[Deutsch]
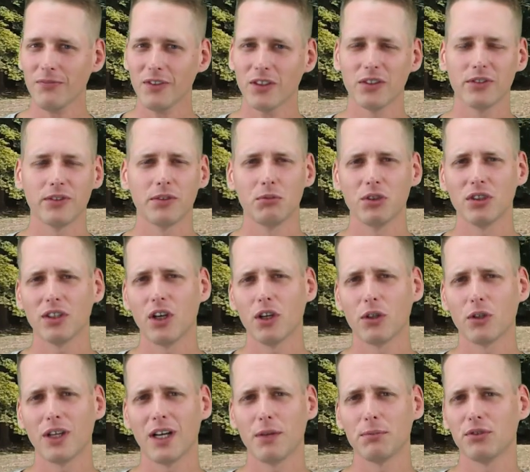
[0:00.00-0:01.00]
Ist für mich
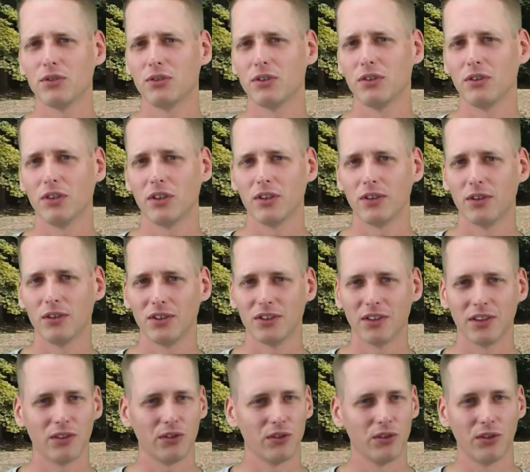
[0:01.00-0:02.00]
auch absolut in Ordnung. Ich
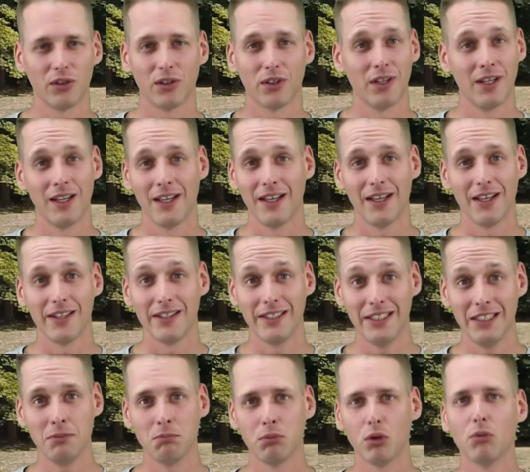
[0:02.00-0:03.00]
hatte auch noch
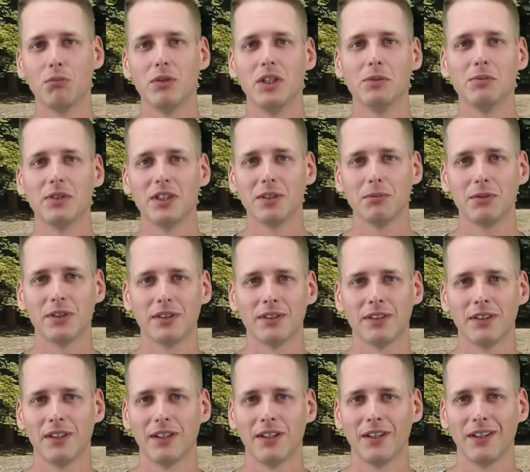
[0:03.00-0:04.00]
nie Probleme damit.
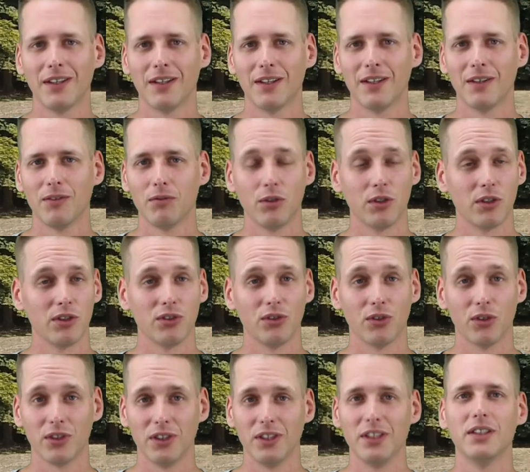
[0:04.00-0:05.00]
Wirklich
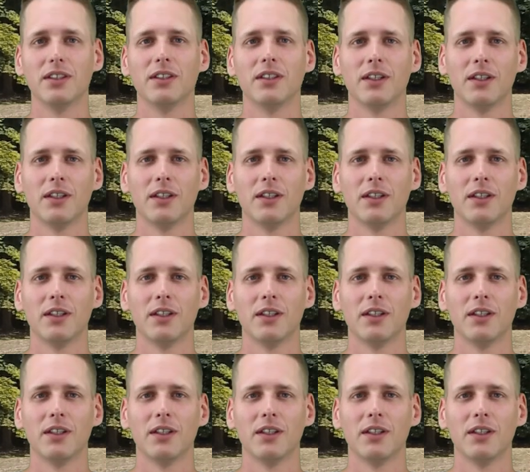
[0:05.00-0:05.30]
noch nie.